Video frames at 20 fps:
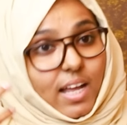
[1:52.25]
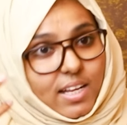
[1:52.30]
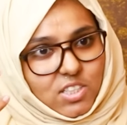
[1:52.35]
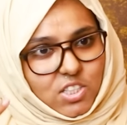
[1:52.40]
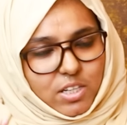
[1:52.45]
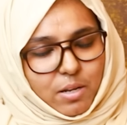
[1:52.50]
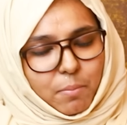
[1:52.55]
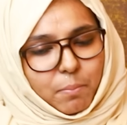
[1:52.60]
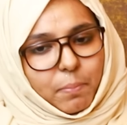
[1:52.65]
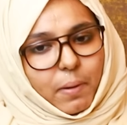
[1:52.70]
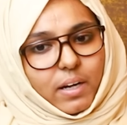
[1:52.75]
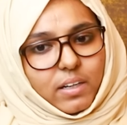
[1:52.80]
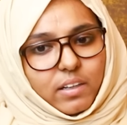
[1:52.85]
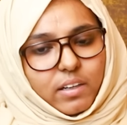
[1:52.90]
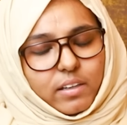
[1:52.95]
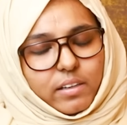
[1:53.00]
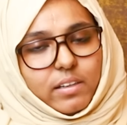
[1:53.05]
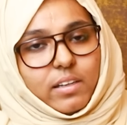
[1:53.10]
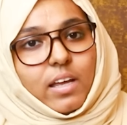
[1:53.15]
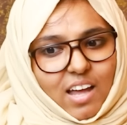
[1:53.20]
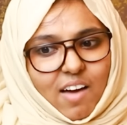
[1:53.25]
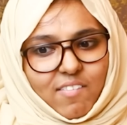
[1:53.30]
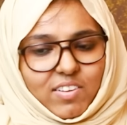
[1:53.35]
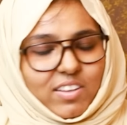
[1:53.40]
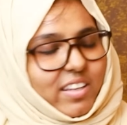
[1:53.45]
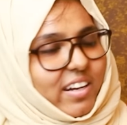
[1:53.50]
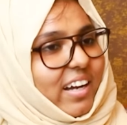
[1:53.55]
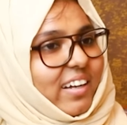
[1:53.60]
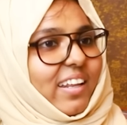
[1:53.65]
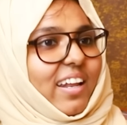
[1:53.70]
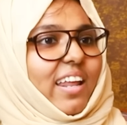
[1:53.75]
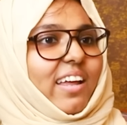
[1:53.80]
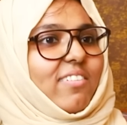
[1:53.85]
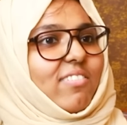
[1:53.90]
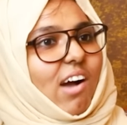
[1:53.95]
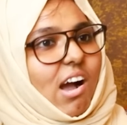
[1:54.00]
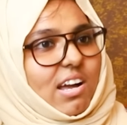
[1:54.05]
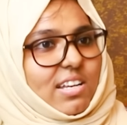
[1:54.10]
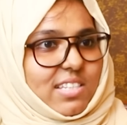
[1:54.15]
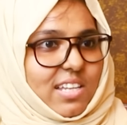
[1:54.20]
அண்ணா சின்னப்பான்ட்டு நான் வந்து
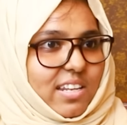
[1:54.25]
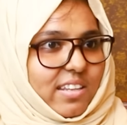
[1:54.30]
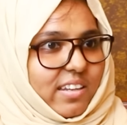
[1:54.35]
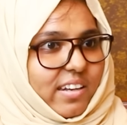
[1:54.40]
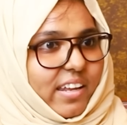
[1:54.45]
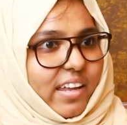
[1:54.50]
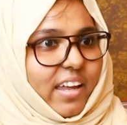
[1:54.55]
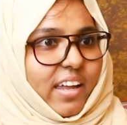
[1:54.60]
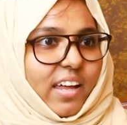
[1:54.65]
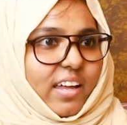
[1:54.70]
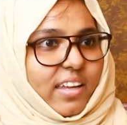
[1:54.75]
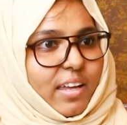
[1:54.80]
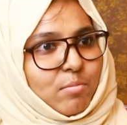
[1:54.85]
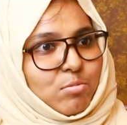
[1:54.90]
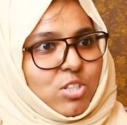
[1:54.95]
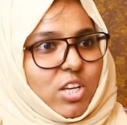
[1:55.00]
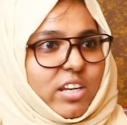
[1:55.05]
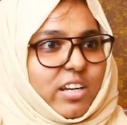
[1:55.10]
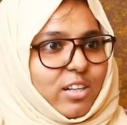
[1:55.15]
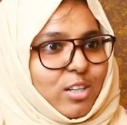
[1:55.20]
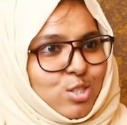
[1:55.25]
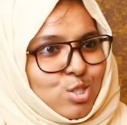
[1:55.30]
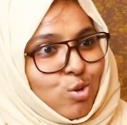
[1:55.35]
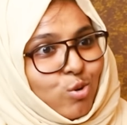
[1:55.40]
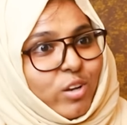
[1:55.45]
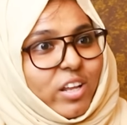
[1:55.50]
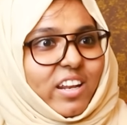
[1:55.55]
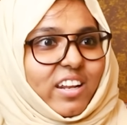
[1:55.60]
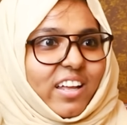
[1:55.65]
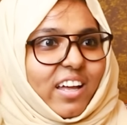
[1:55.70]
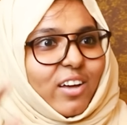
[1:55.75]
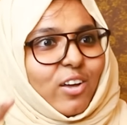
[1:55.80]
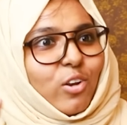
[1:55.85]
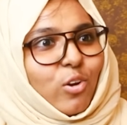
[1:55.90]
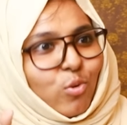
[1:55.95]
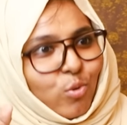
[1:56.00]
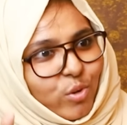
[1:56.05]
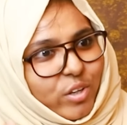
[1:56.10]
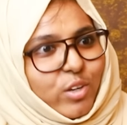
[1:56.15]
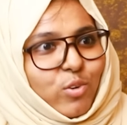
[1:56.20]
ரெட்டலைக்கு வாக்கு செலுத்திட்டேன் எம்ஜிஆர் கிட்ட
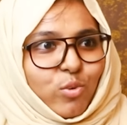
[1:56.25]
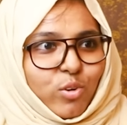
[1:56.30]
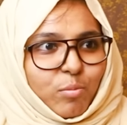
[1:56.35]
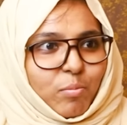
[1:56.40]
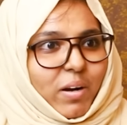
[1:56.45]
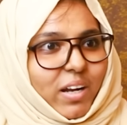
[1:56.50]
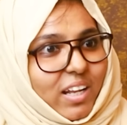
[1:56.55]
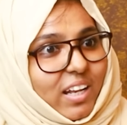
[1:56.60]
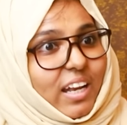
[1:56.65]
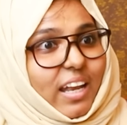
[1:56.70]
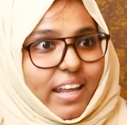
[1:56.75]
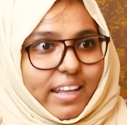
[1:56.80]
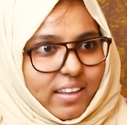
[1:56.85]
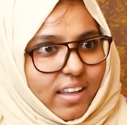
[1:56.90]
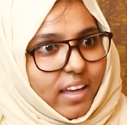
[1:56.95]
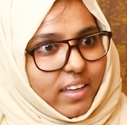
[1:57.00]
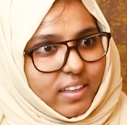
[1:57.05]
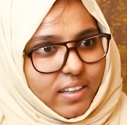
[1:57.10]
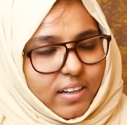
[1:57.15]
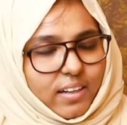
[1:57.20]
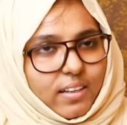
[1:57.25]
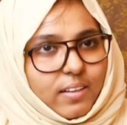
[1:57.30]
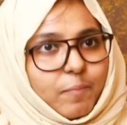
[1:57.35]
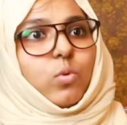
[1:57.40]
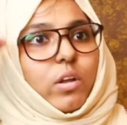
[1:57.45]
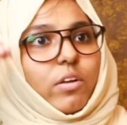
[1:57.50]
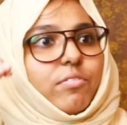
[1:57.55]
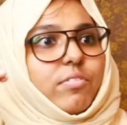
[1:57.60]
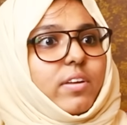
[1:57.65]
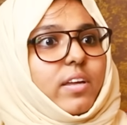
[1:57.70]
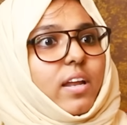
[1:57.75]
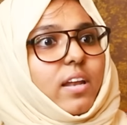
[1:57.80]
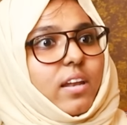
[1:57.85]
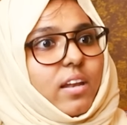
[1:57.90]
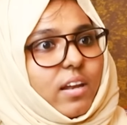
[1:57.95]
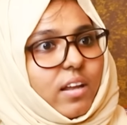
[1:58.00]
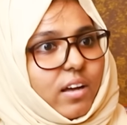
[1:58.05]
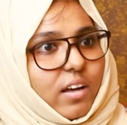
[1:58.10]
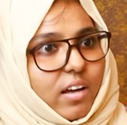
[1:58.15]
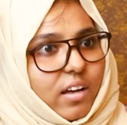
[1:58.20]
சொல்லியிருந்தேங்கிற கூடிய ஒரு மனநிலை தான் இருக்குது உளவியல்
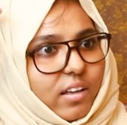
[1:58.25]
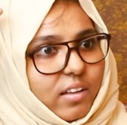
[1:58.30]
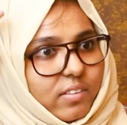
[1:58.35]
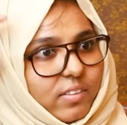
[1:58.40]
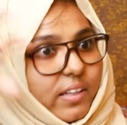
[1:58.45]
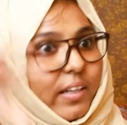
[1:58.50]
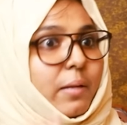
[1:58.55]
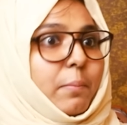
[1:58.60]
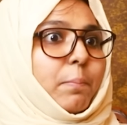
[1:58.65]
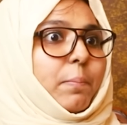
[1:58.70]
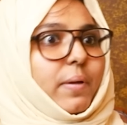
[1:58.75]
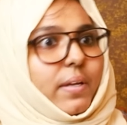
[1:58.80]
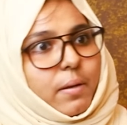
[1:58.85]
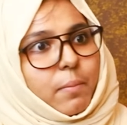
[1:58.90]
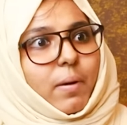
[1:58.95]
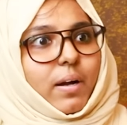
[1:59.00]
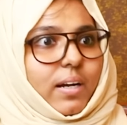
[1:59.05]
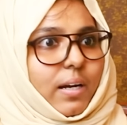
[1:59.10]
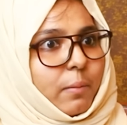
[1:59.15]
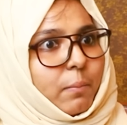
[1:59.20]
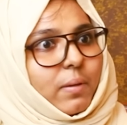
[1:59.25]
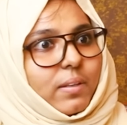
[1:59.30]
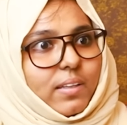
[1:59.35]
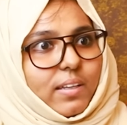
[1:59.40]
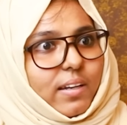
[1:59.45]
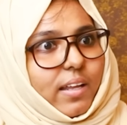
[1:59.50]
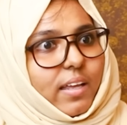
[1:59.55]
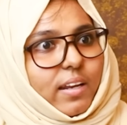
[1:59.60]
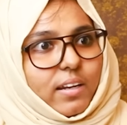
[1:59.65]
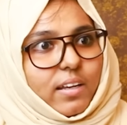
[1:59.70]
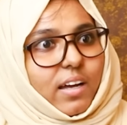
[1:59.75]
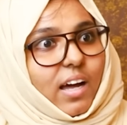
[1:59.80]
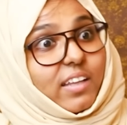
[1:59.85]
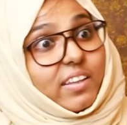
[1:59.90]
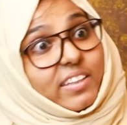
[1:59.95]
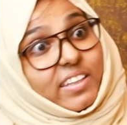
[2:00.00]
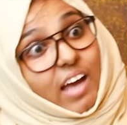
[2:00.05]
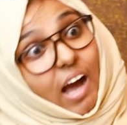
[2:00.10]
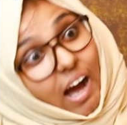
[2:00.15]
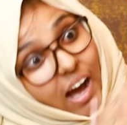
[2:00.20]
திணிப்பிங்க மக்கள் மத்தியில் இருக்குது
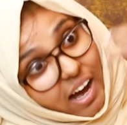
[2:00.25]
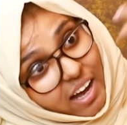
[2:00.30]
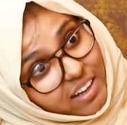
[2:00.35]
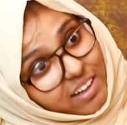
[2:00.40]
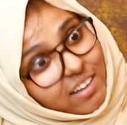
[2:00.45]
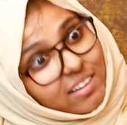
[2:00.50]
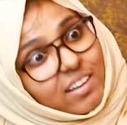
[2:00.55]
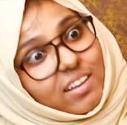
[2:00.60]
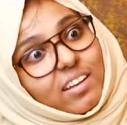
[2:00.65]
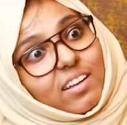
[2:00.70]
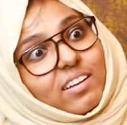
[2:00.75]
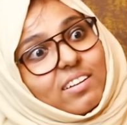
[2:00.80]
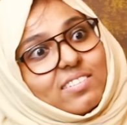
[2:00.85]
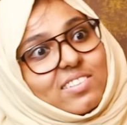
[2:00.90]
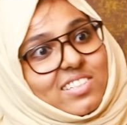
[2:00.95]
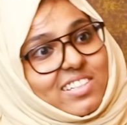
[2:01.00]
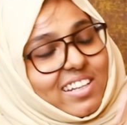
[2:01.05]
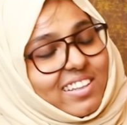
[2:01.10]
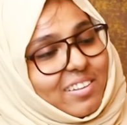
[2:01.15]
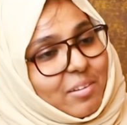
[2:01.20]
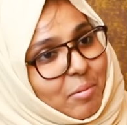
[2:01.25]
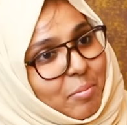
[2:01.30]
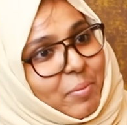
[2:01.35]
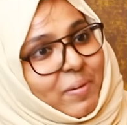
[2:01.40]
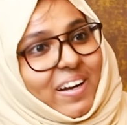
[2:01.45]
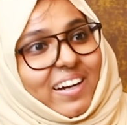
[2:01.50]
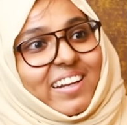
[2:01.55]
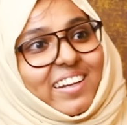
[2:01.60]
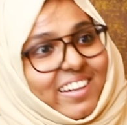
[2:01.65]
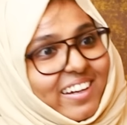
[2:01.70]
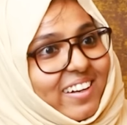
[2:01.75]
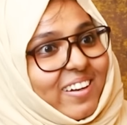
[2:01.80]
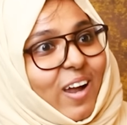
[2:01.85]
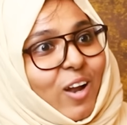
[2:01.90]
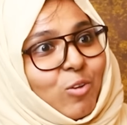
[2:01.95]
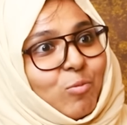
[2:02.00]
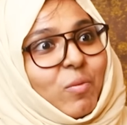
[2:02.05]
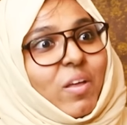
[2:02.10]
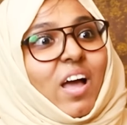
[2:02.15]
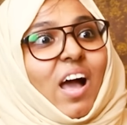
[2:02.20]
அது யார் அந்த சின்னத்துக்கு பின்னாடி
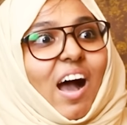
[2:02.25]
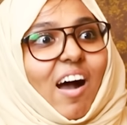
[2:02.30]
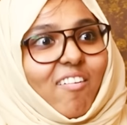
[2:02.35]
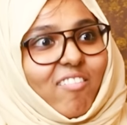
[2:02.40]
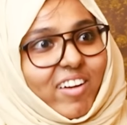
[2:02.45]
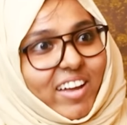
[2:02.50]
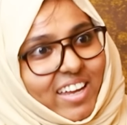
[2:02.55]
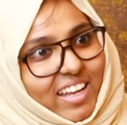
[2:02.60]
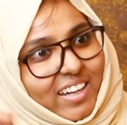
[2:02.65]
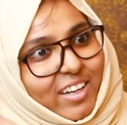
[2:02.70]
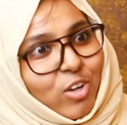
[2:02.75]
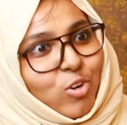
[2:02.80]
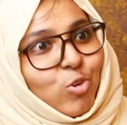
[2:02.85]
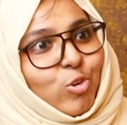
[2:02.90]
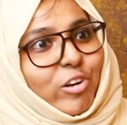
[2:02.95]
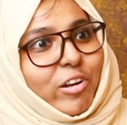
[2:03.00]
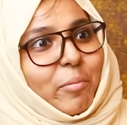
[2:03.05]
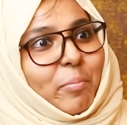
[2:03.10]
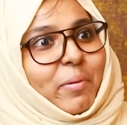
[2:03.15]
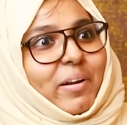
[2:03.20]
நின்றாலும் அவங்க என்ன குற்ற